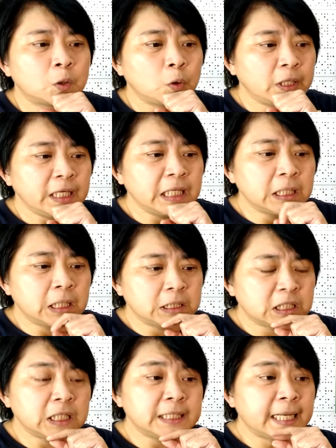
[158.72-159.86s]
对一个
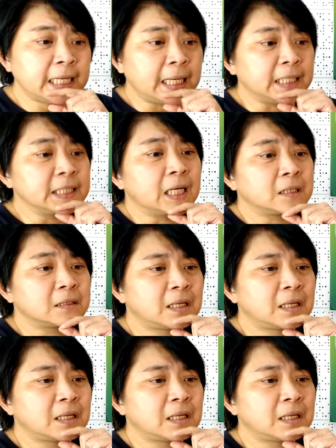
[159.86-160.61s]
车站来讲，